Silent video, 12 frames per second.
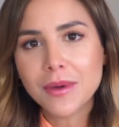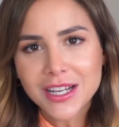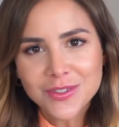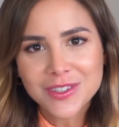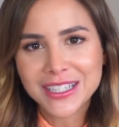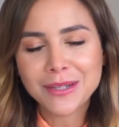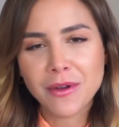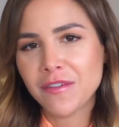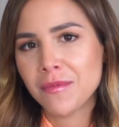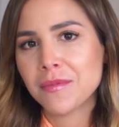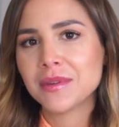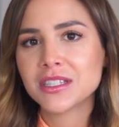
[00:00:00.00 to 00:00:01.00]
mas se você tem uma
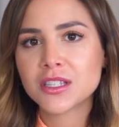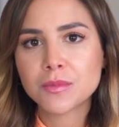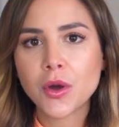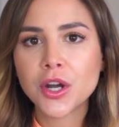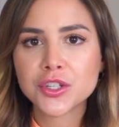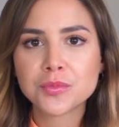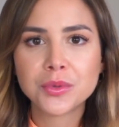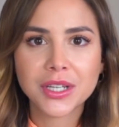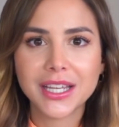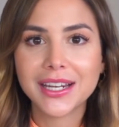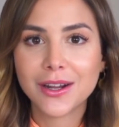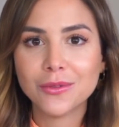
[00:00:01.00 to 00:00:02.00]
vibe mais esporte, por
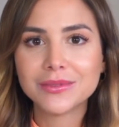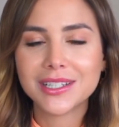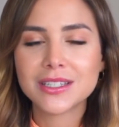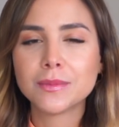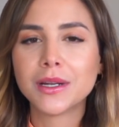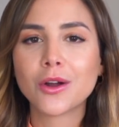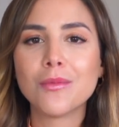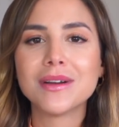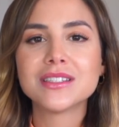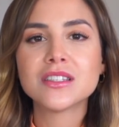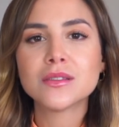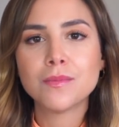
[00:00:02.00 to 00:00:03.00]
que não um tênis branco
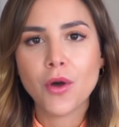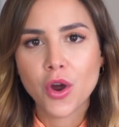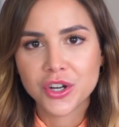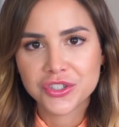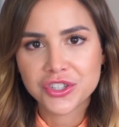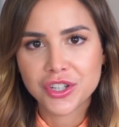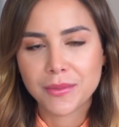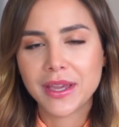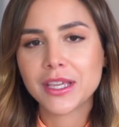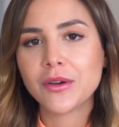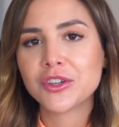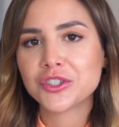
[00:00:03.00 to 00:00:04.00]
mais esporte
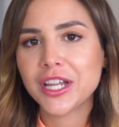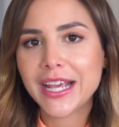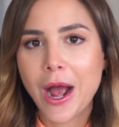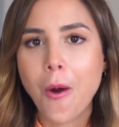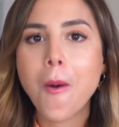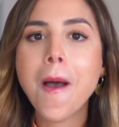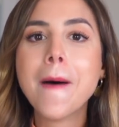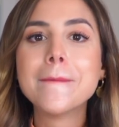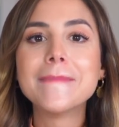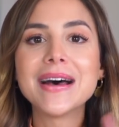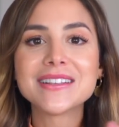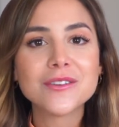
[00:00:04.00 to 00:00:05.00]
também, que eu acho acho legal.
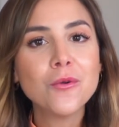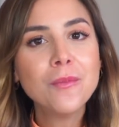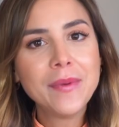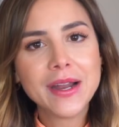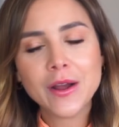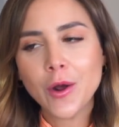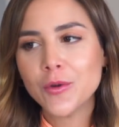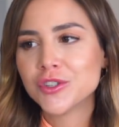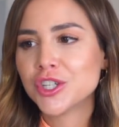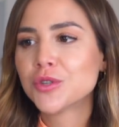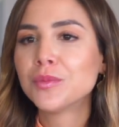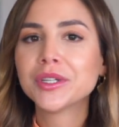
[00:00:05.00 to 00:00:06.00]
Mas o branco,
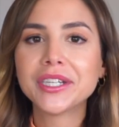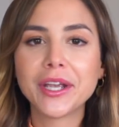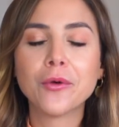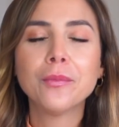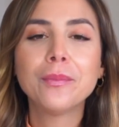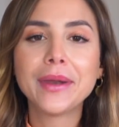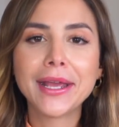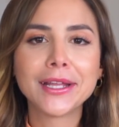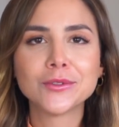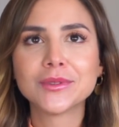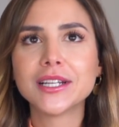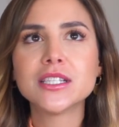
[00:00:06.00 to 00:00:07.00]
gente, por quê? O
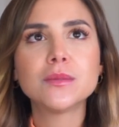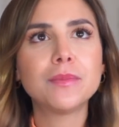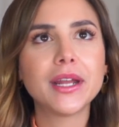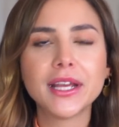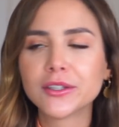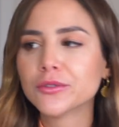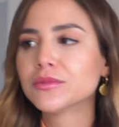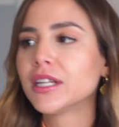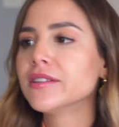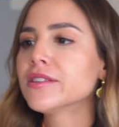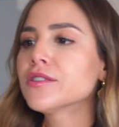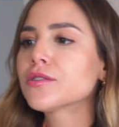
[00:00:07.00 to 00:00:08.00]
preto, um tênis preto, um
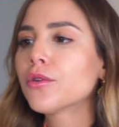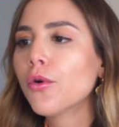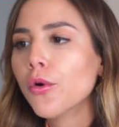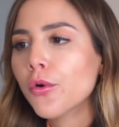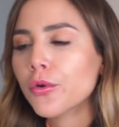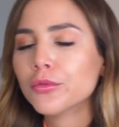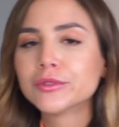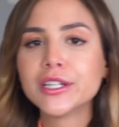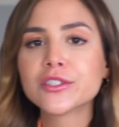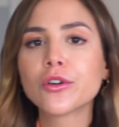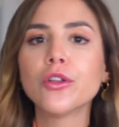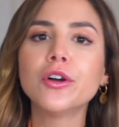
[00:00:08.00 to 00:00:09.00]
tênis escuro, um
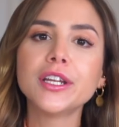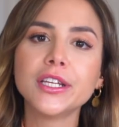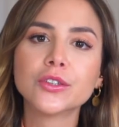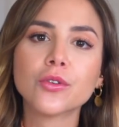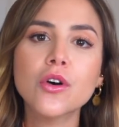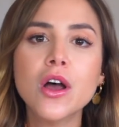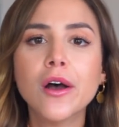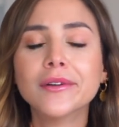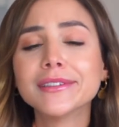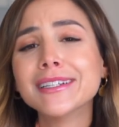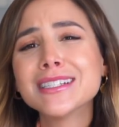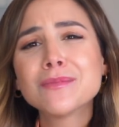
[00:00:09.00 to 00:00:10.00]
tênis colorido.
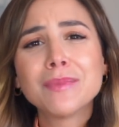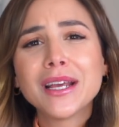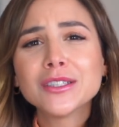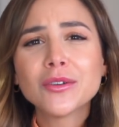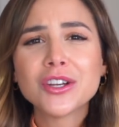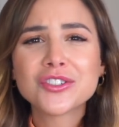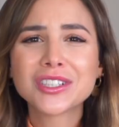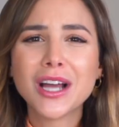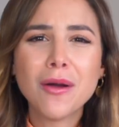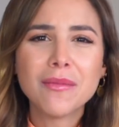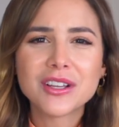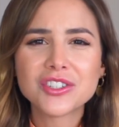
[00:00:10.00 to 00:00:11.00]
O tênis preto eu acho que
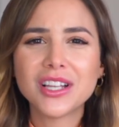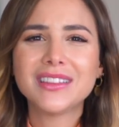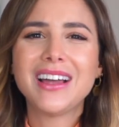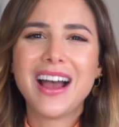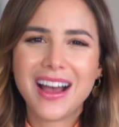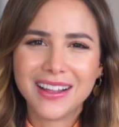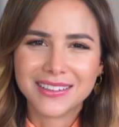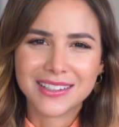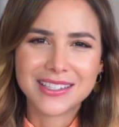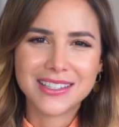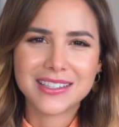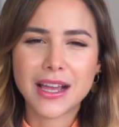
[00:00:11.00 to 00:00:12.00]
dá uma achatada,
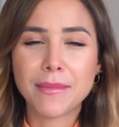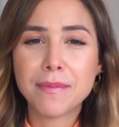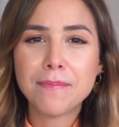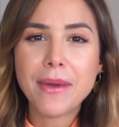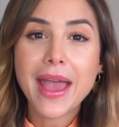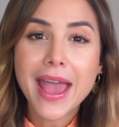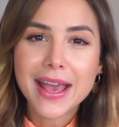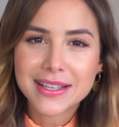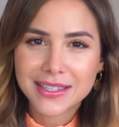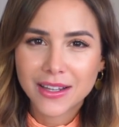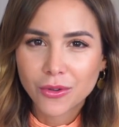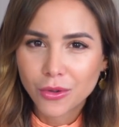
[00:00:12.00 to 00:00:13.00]
assim, sabe?
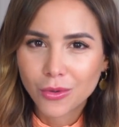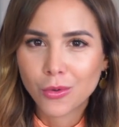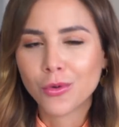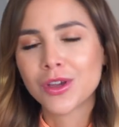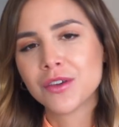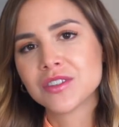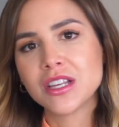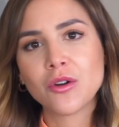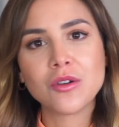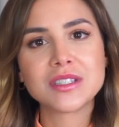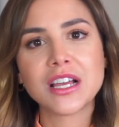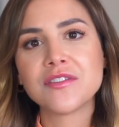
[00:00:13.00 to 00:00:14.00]
Pesa no look, você não
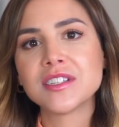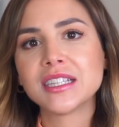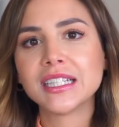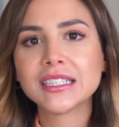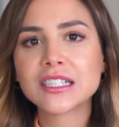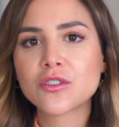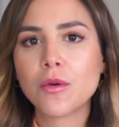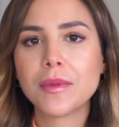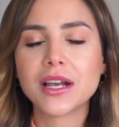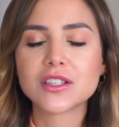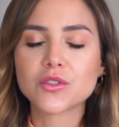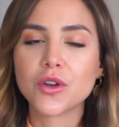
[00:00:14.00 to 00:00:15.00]
consegue fazer tantas
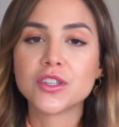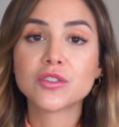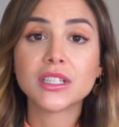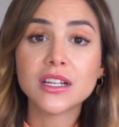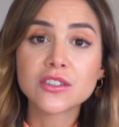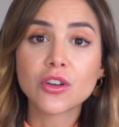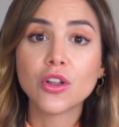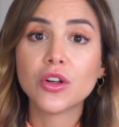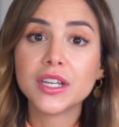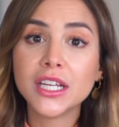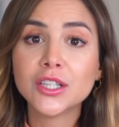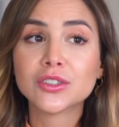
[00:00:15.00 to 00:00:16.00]
combinações. O tênis
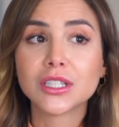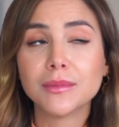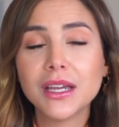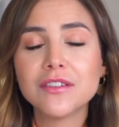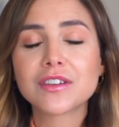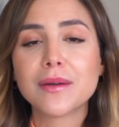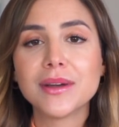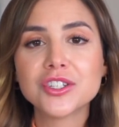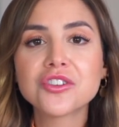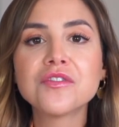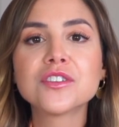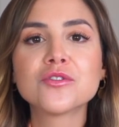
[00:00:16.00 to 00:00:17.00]
colorido também fica
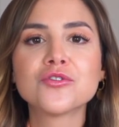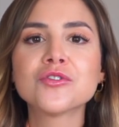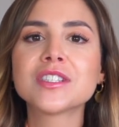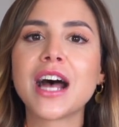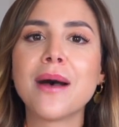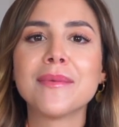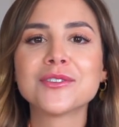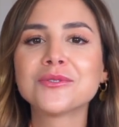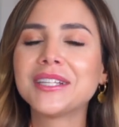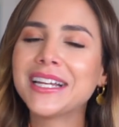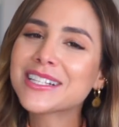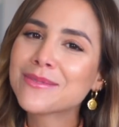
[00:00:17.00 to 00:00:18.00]
mais difícil de usar, mas o
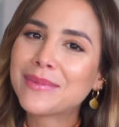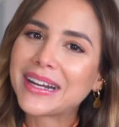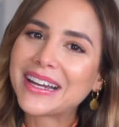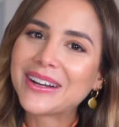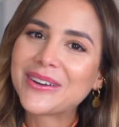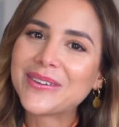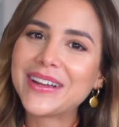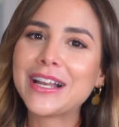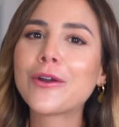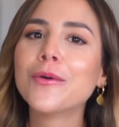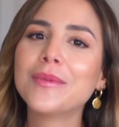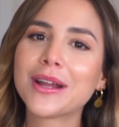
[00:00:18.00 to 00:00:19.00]
tênis branco,
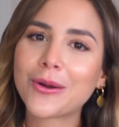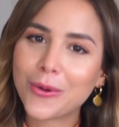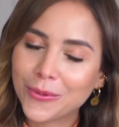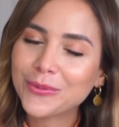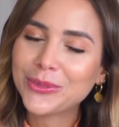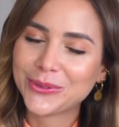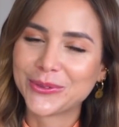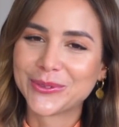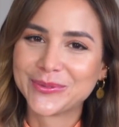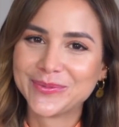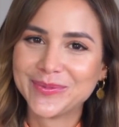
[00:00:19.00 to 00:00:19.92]
ele combina com tudo.